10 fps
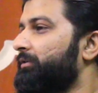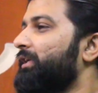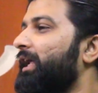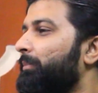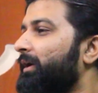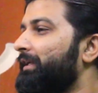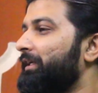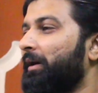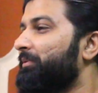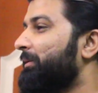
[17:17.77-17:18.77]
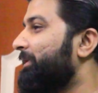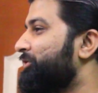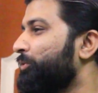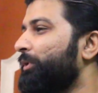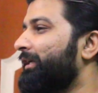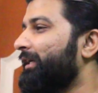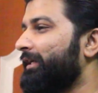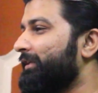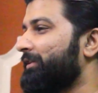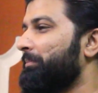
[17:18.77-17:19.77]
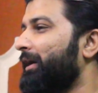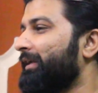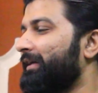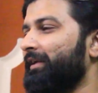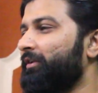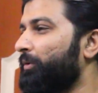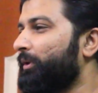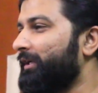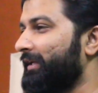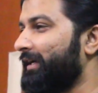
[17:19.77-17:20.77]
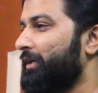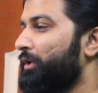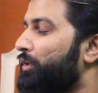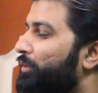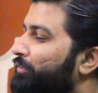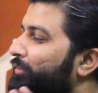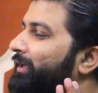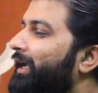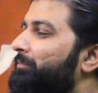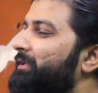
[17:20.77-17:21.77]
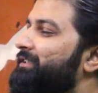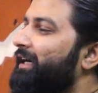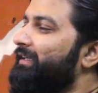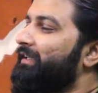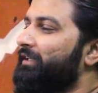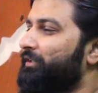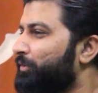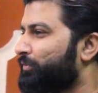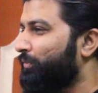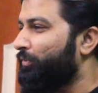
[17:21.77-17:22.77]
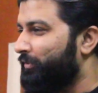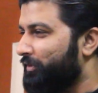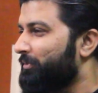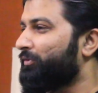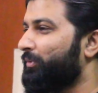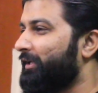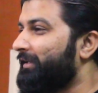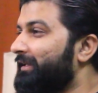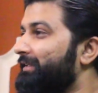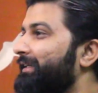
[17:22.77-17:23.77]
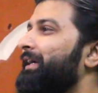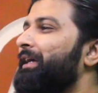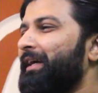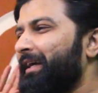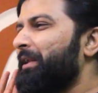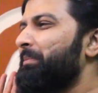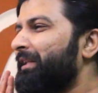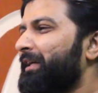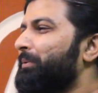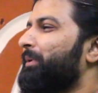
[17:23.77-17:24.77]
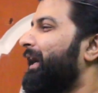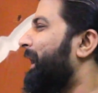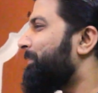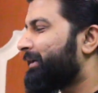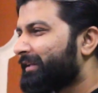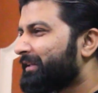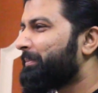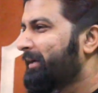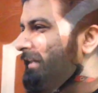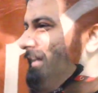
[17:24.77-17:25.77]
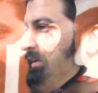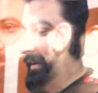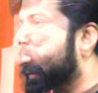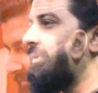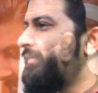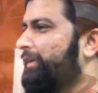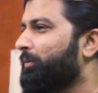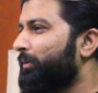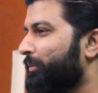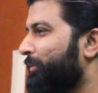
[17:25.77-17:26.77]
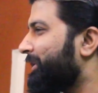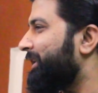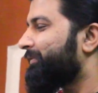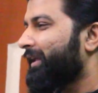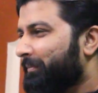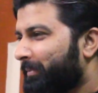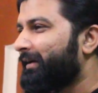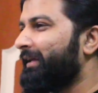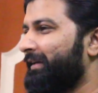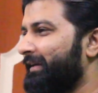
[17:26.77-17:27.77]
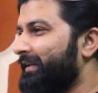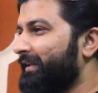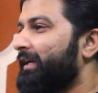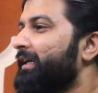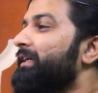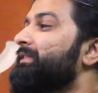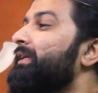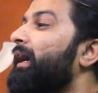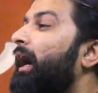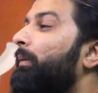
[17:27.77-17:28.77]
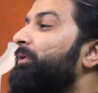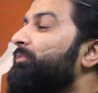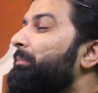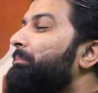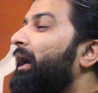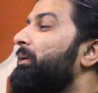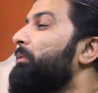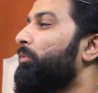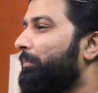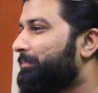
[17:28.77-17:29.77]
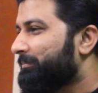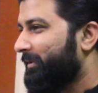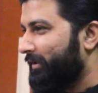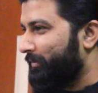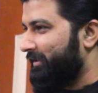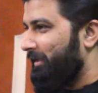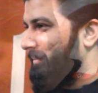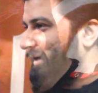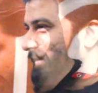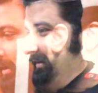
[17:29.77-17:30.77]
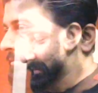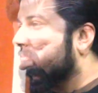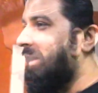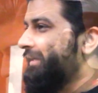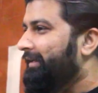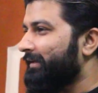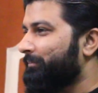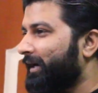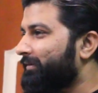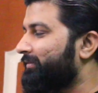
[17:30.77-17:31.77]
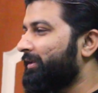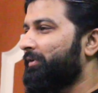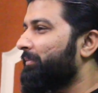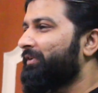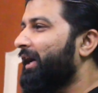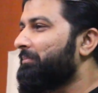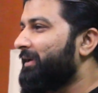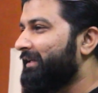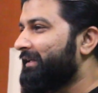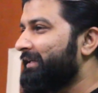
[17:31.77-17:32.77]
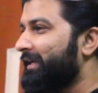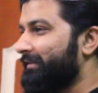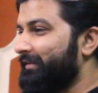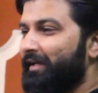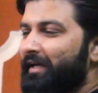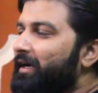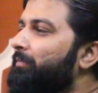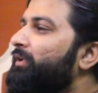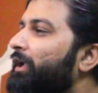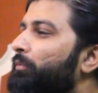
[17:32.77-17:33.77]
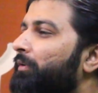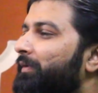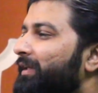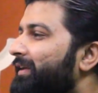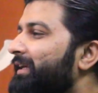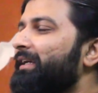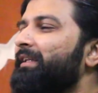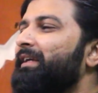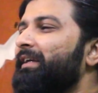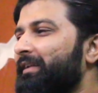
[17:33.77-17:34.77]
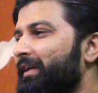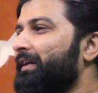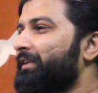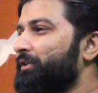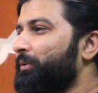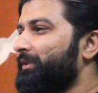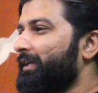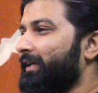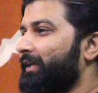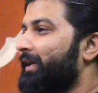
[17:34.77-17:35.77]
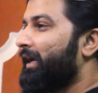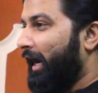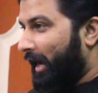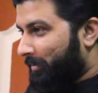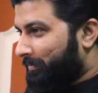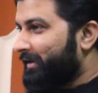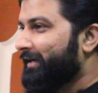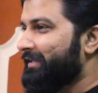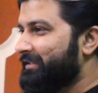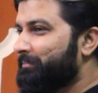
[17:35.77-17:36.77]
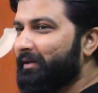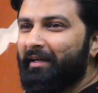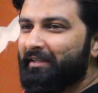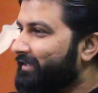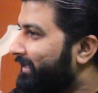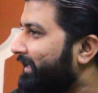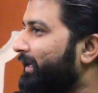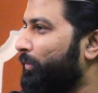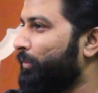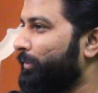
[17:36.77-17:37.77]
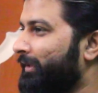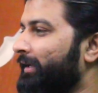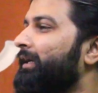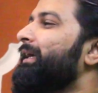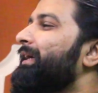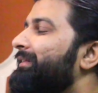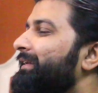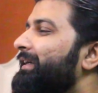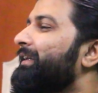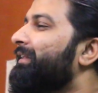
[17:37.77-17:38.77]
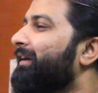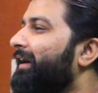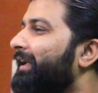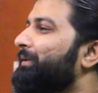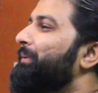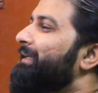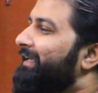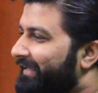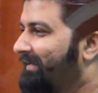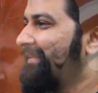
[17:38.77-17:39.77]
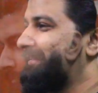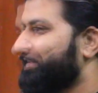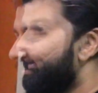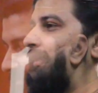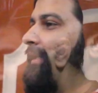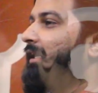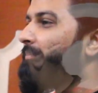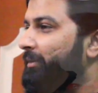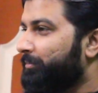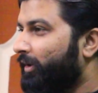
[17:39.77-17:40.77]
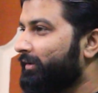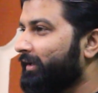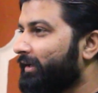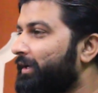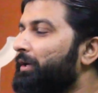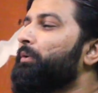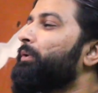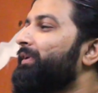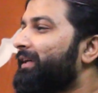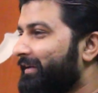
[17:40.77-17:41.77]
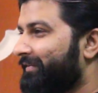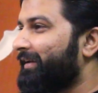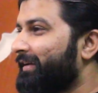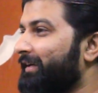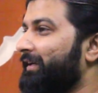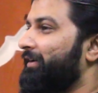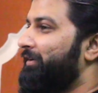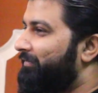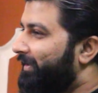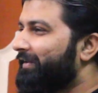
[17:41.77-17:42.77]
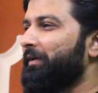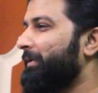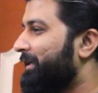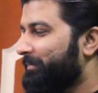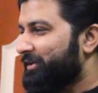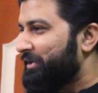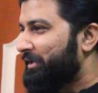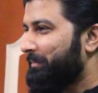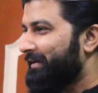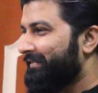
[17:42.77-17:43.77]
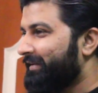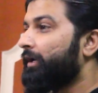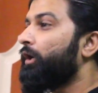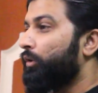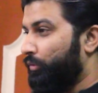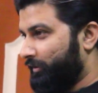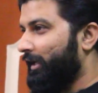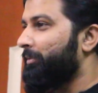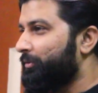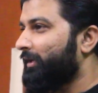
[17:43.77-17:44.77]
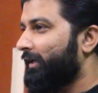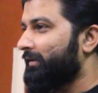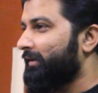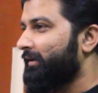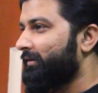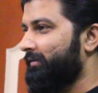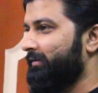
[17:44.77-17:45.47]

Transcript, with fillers: जनाब अली अपने बच्चों को इंटरनेट इस्तेमाल करने से रोकिए ना उनको रात में जागने दीजिए और सो, दिन में सोने दीजिए गर्मी देखो कहाँ भटकते फिरेंगे बीवी को लोगों की इफ्तार पार्टी करने दे इससे आपस में भाई में मोहब्बत पैदा होती है मियाँ माली इबादत सिर्फ रमज़ान में नहीं की जाती रमज़ान में वैसे ही ईद के इतने खर्चे होते हैं आप अपने खर्चे बर्दाश्त करेंगे या औरों के इसलिए दकात को डीले कीजिए गर्मी बहुत है रोज़े कैसे रखेंगे वैसे ही ब्लड प्रेशर के मरीज़ हैं गुटखा भी तो खाते हैं ना